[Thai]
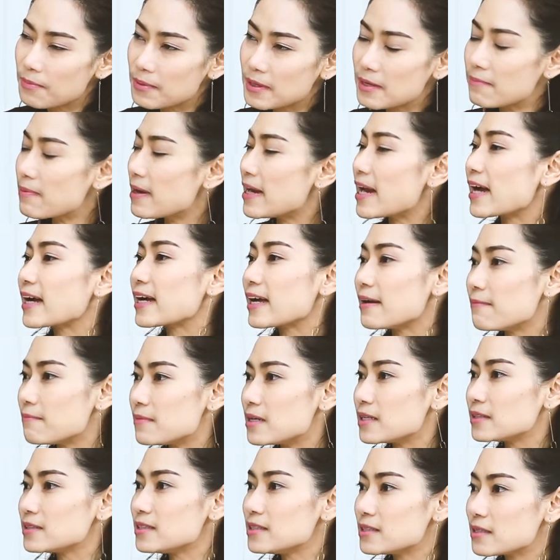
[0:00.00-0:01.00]
ที่เป็นนักการ
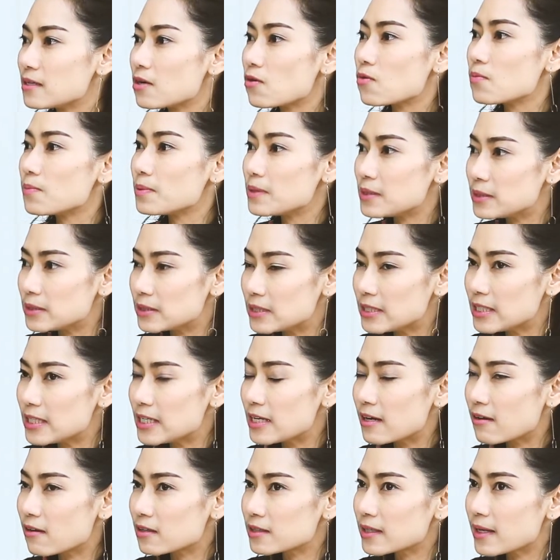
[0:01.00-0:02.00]
เมืองที่จะลงพื้น
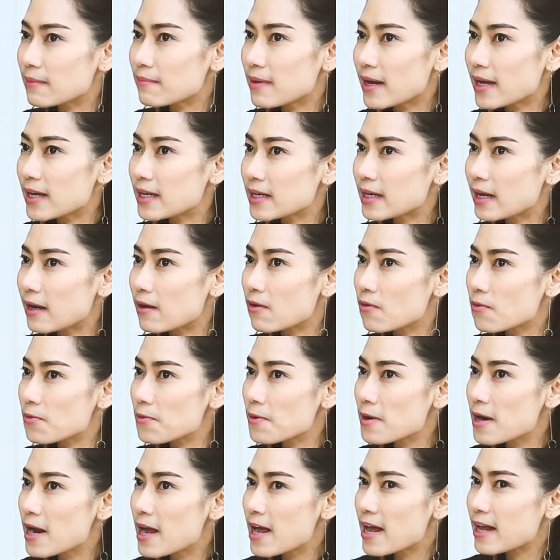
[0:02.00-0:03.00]
ที่แล้วก็ทำให้เขา
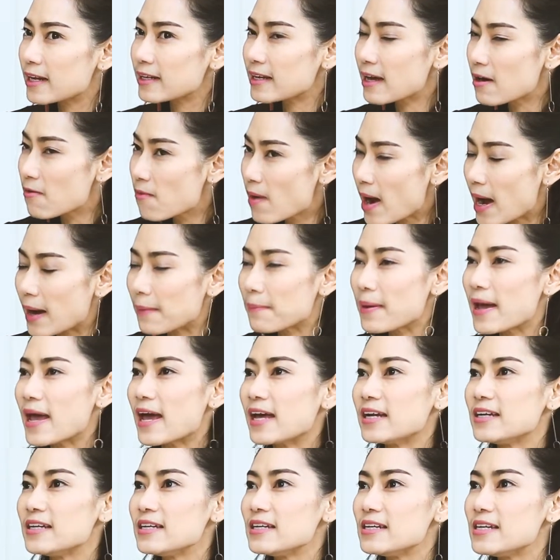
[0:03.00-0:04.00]
ถ้าวางแผ
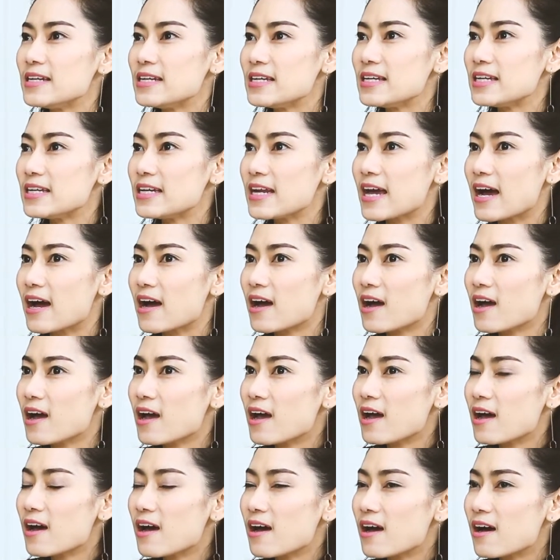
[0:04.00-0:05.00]
นดีๆเนี่ย
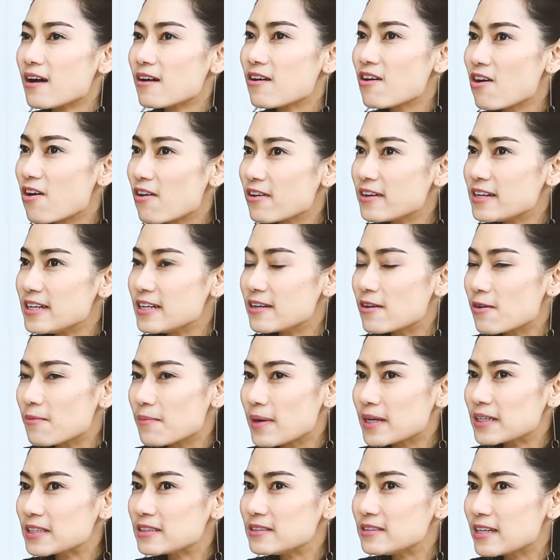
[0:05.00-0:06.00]
ข้อดีข
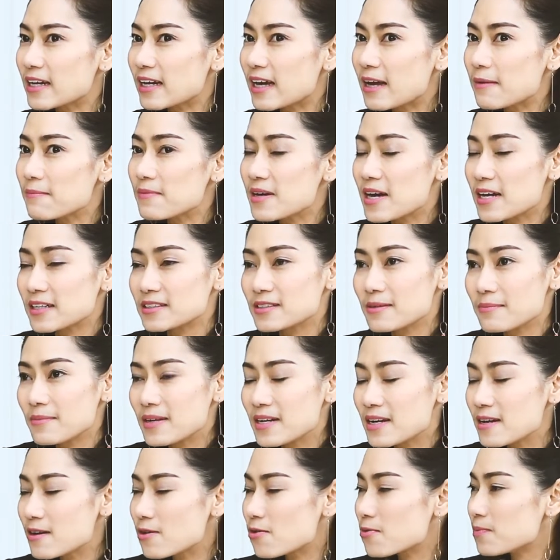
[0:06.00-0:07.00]
องมันคือนักการเมืองอาจจะ
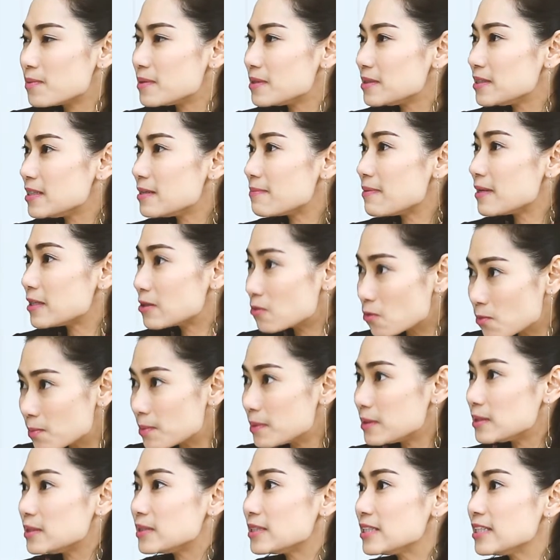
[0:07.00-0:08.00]
ไม่ได้ลงพื้นที่ไปถู
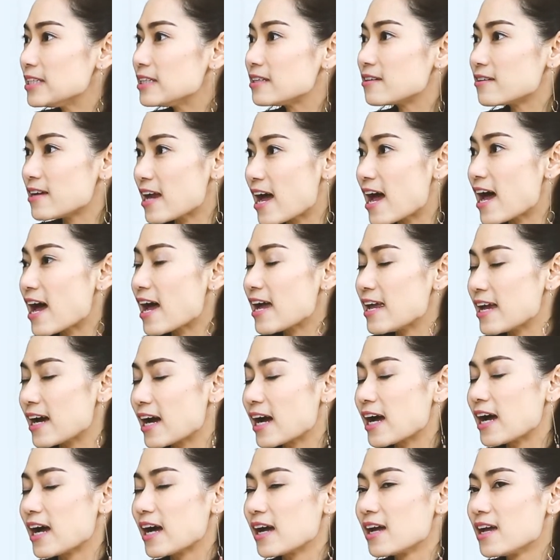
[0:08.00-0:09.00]
กพื้นที่ก็ได้
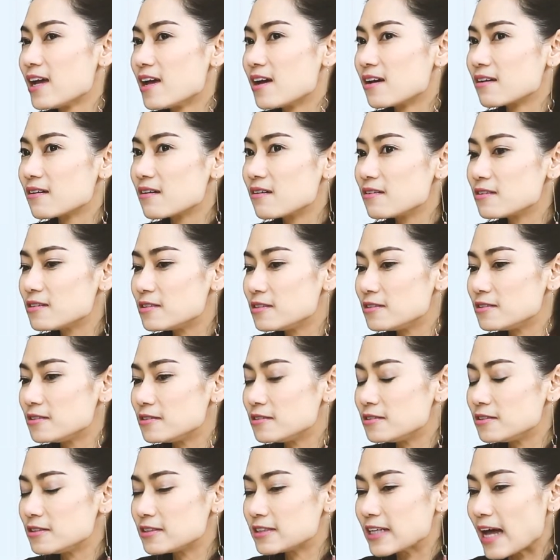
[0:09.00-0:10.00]
อะค่ะก็คือ
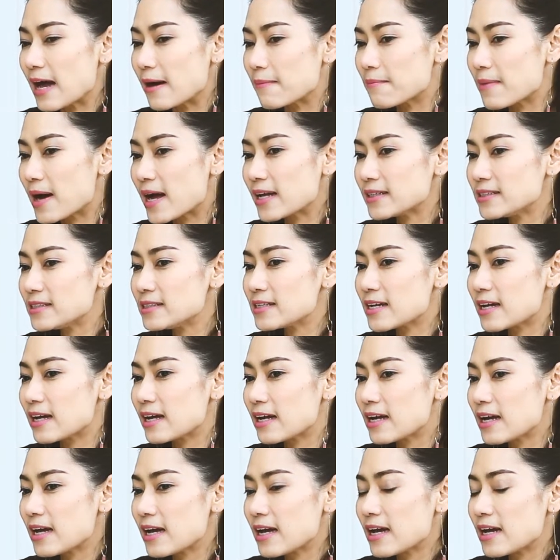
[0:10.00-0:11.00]
สามารถที่จะ
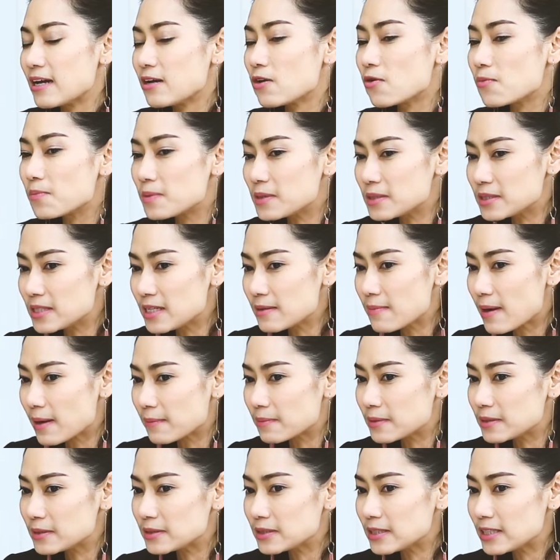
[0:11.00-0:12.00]
ลงพื้นที่บา
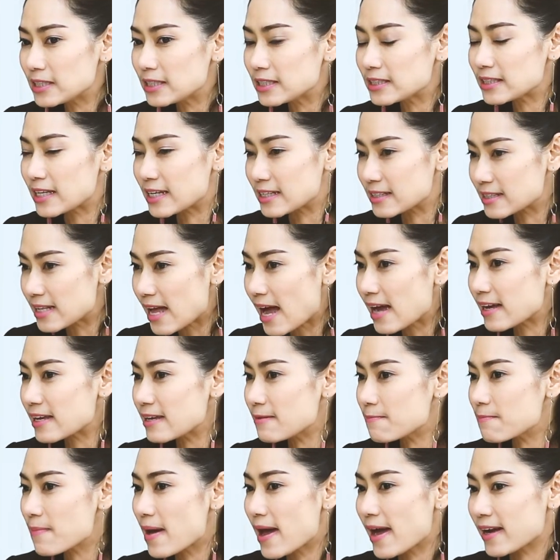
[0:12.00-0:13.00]
งพื้นที่แต่สร้าง
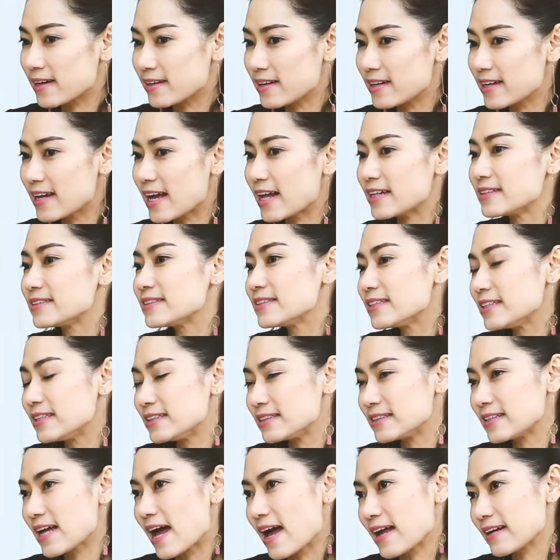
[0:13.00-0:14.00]
อิมแพค ในการสื่
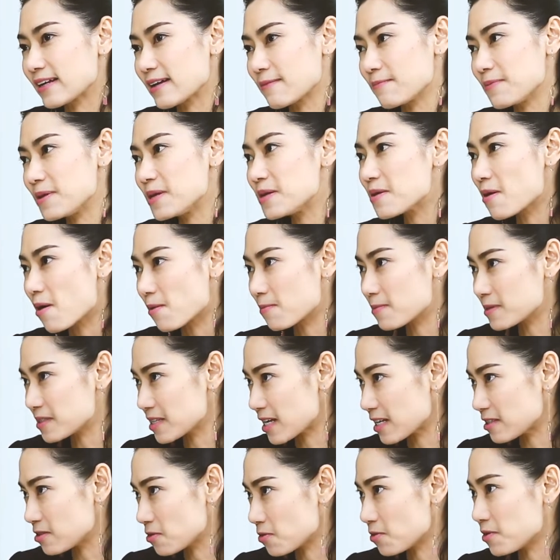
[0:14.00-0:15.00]
อสารกับพี่น้องประ
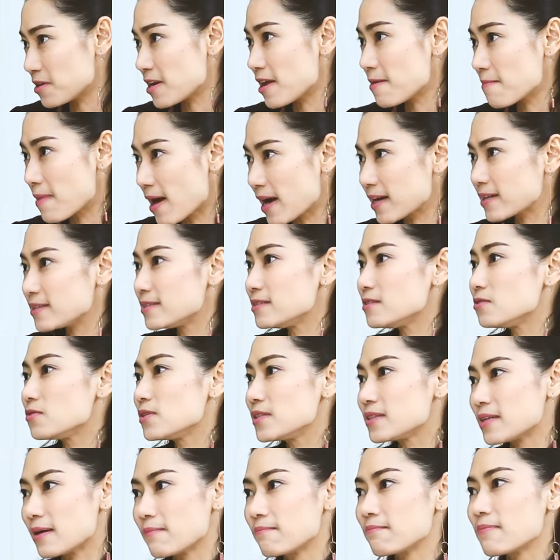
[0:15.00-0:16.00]
ชาชนได้มากขึ้น
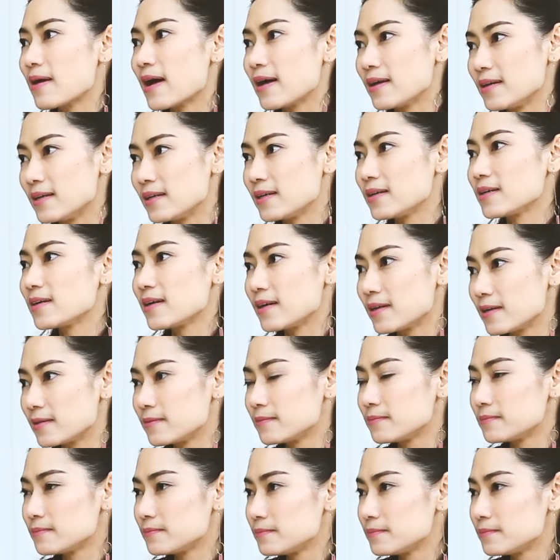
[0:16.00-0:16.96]
ด้วยซ้ำไปแต่